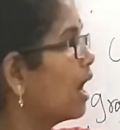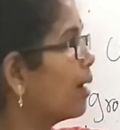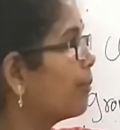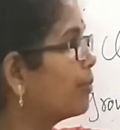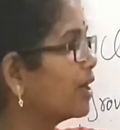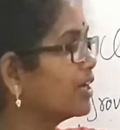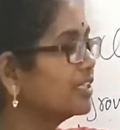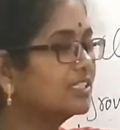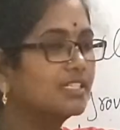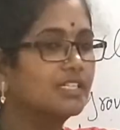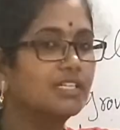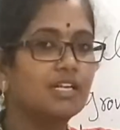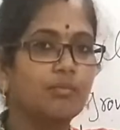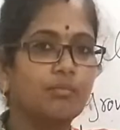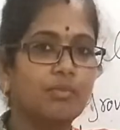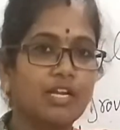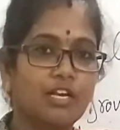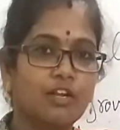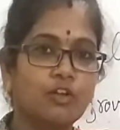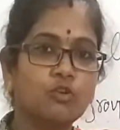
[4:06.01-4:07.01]
அப்போ அதுக்கு
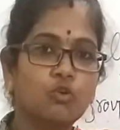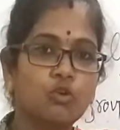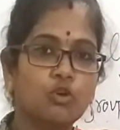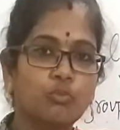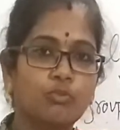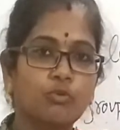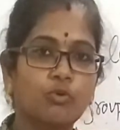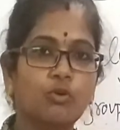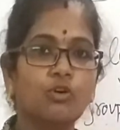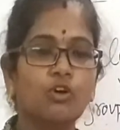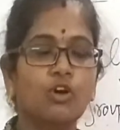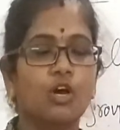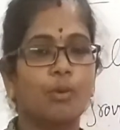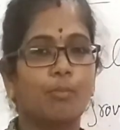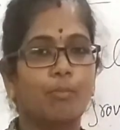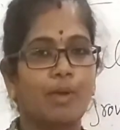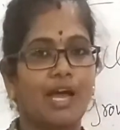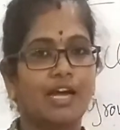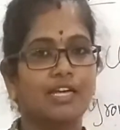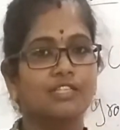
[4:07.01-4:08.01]
நம்ம என்னென்னு கொடுப்போம்
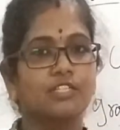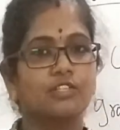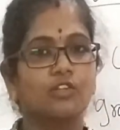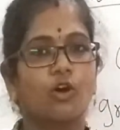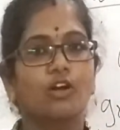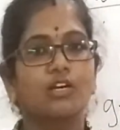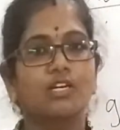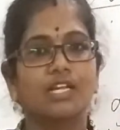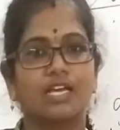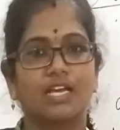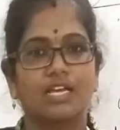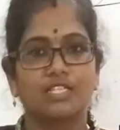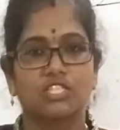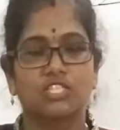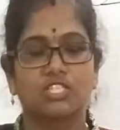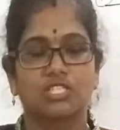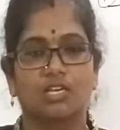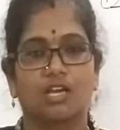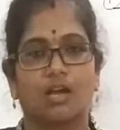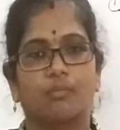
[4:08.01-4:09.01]
மேத் டாட்
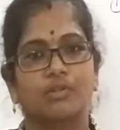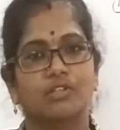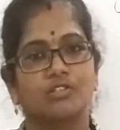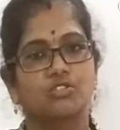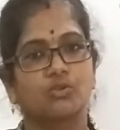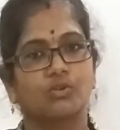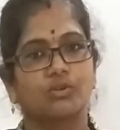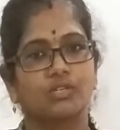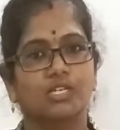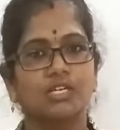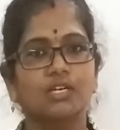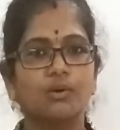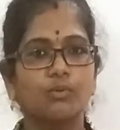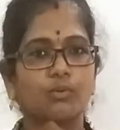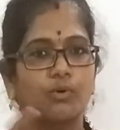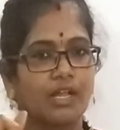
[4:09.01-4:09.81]
ஹெச் அப்படின்னு சொல்லிட்டு